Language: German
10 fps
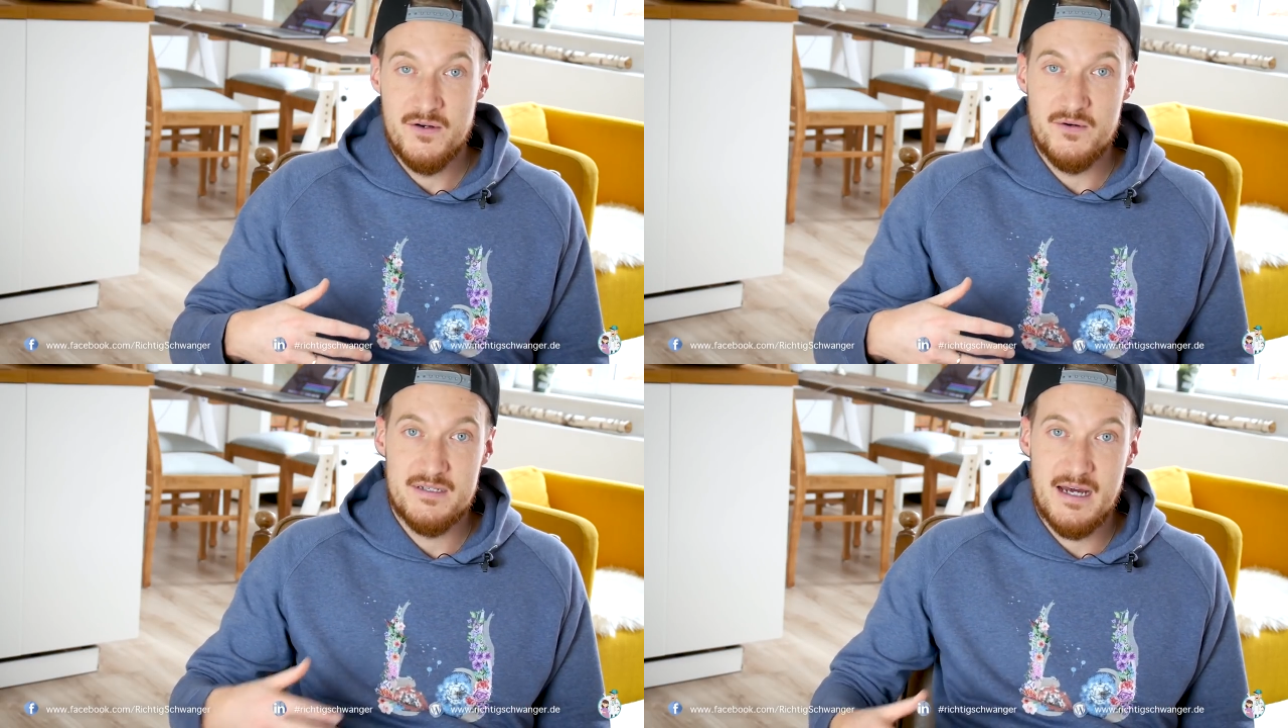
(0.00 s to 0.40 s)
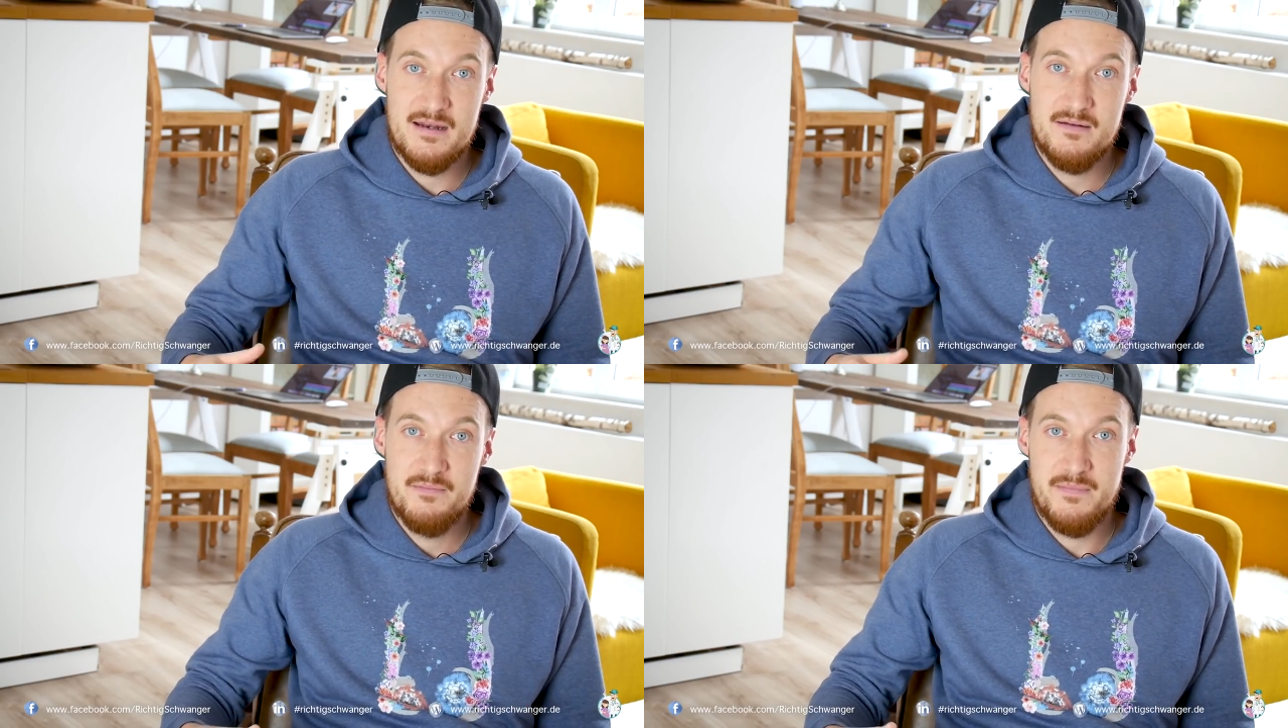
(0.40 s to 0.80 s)
und
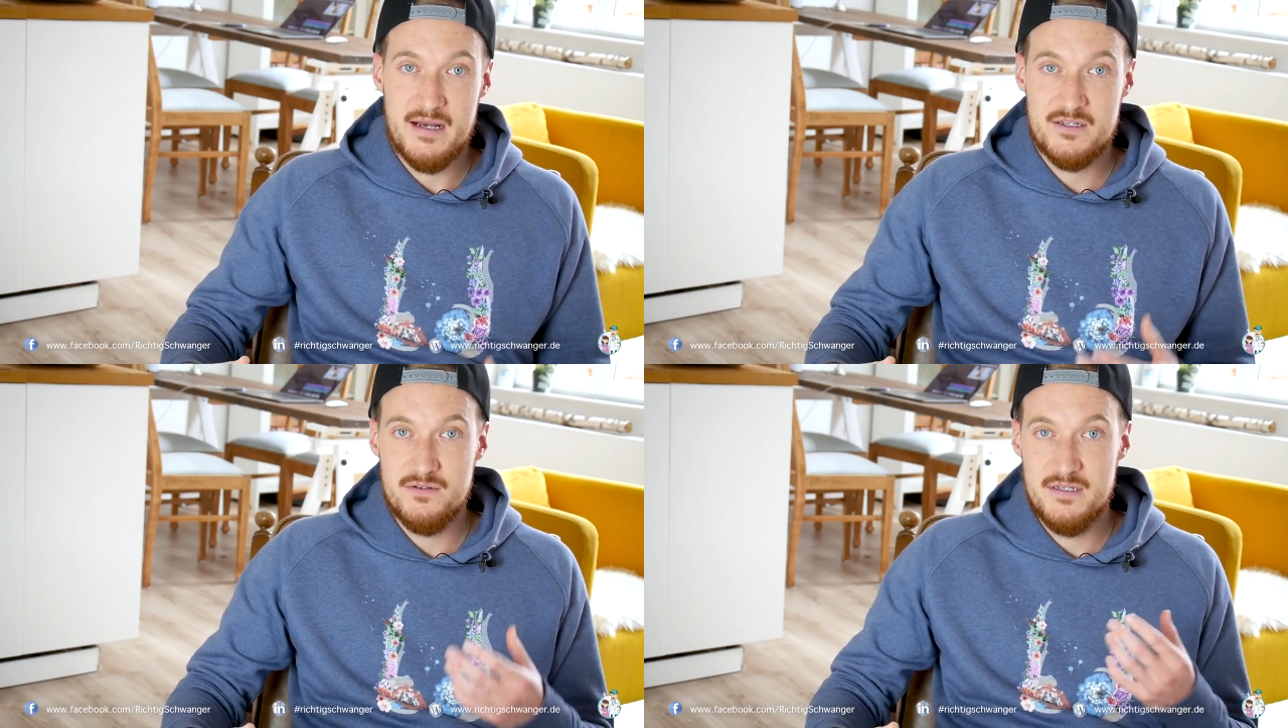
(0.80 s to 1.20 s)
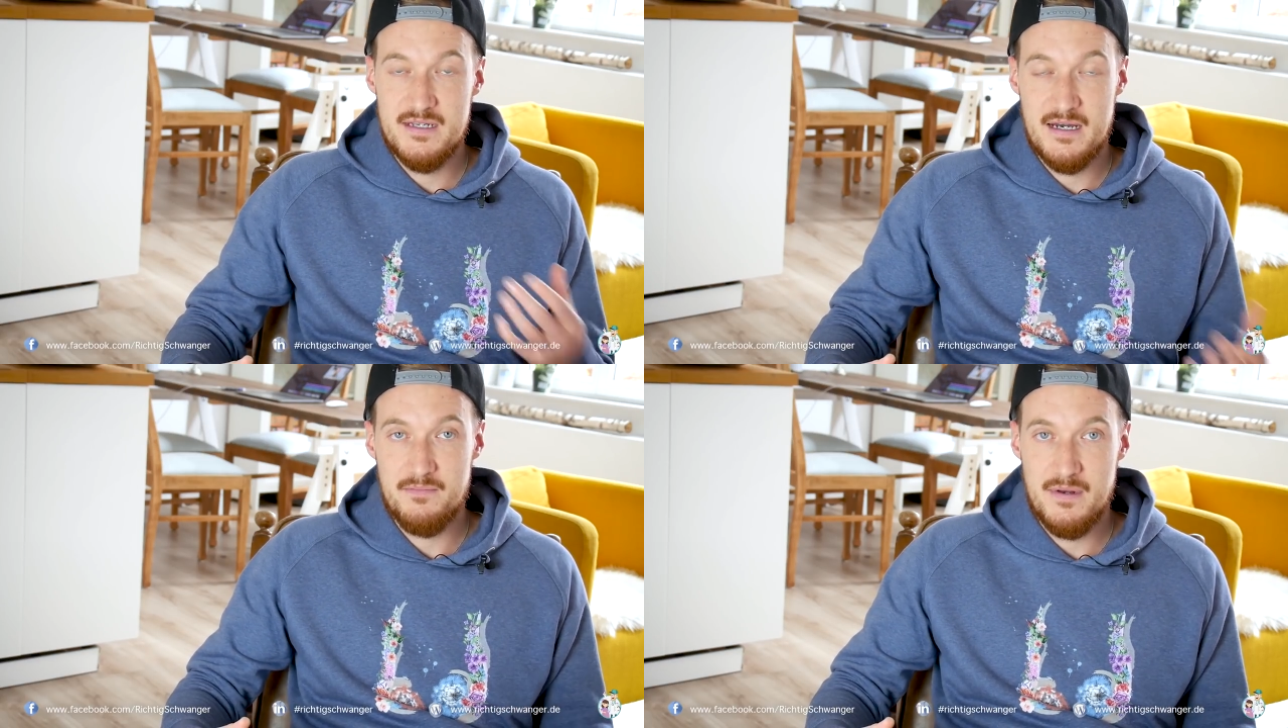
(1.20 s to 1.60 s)
dann merkst du, die
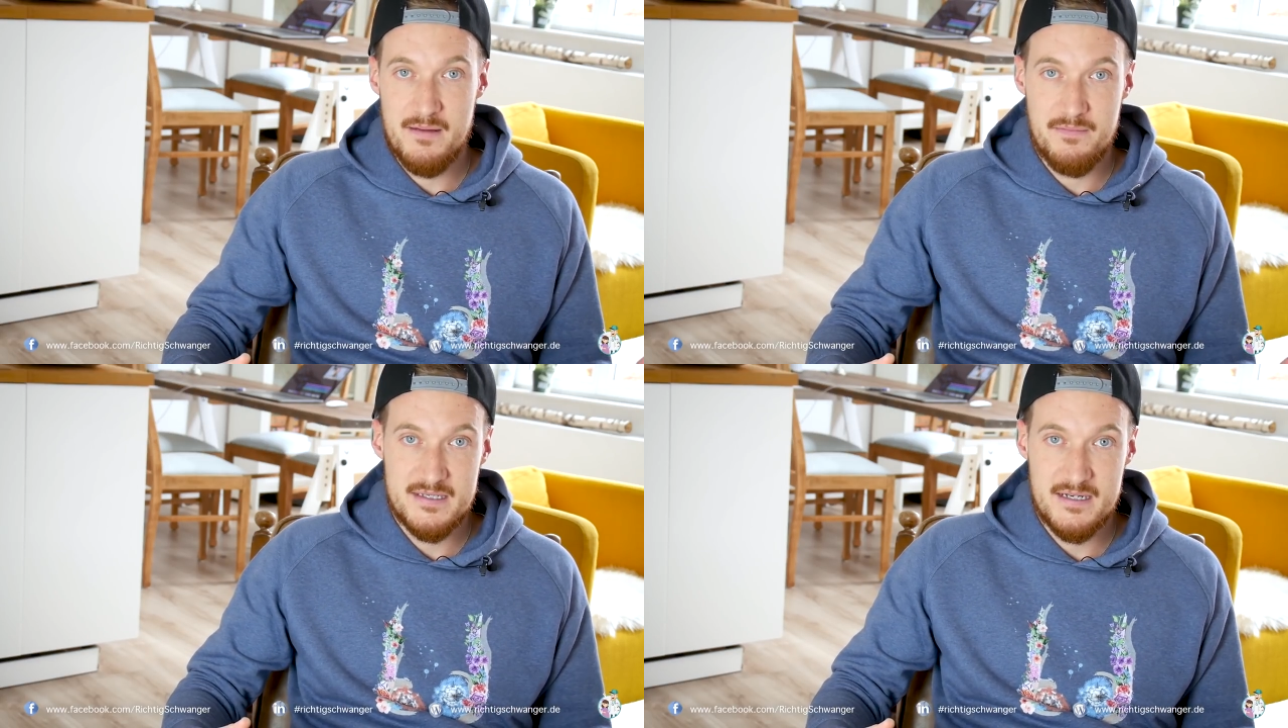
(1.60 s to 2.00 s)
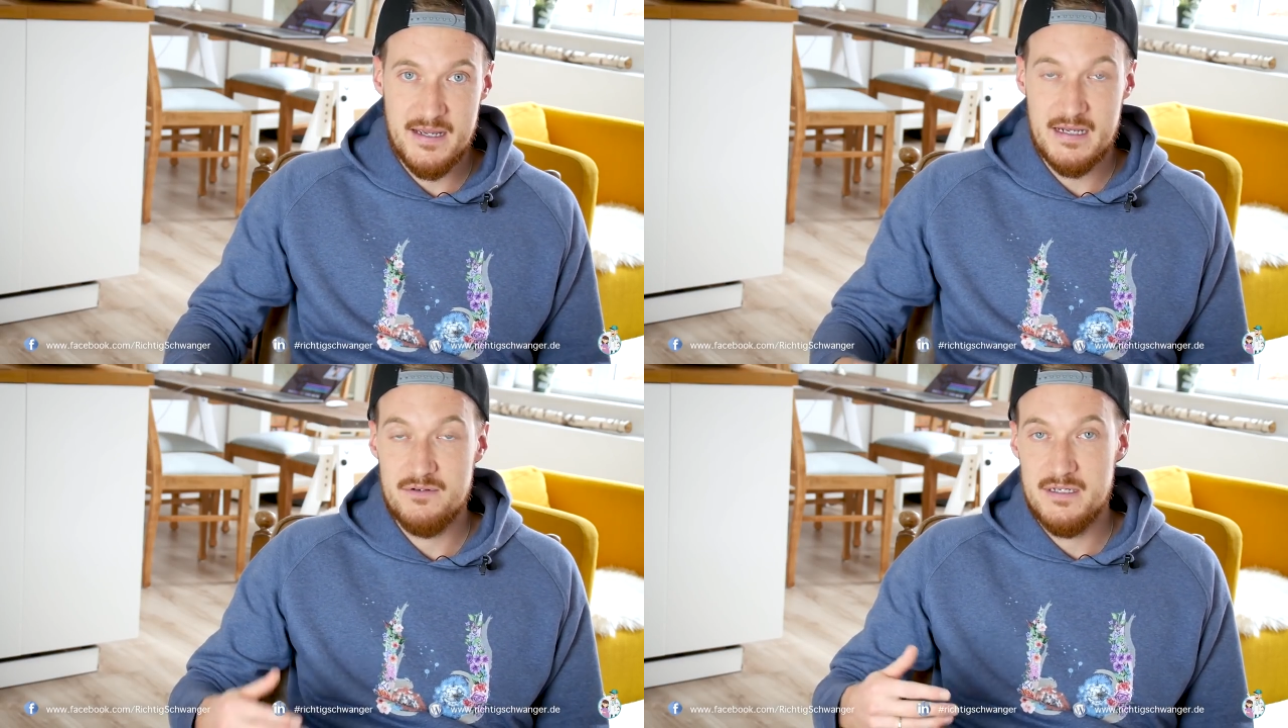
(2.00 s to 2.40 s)
Sachen bleiben besser
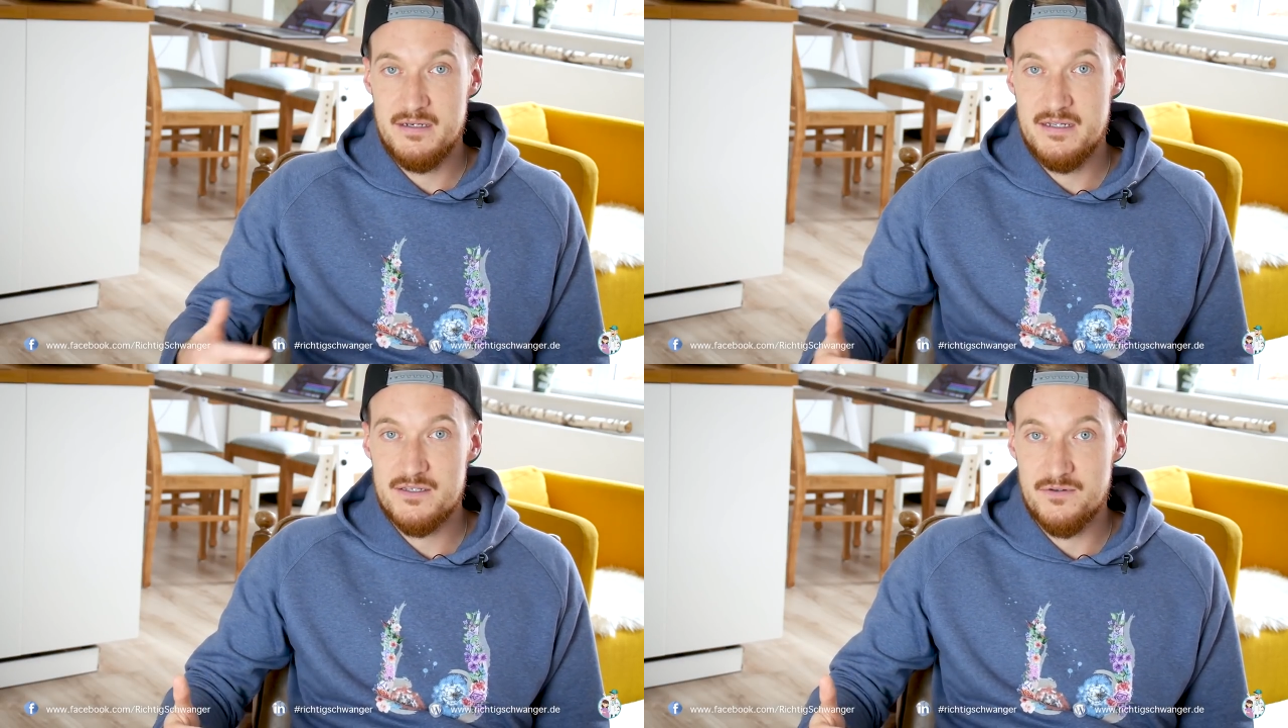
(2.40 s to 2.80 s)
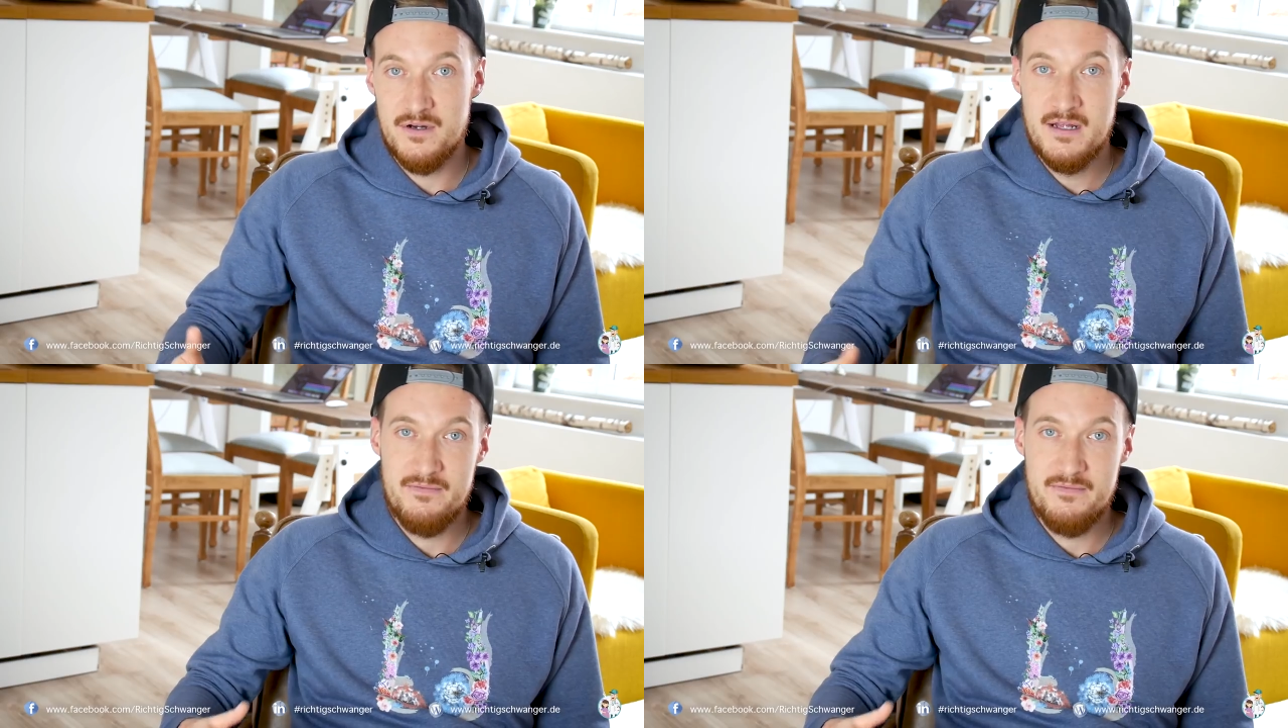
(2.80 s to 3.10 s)
hängen und die nicht so.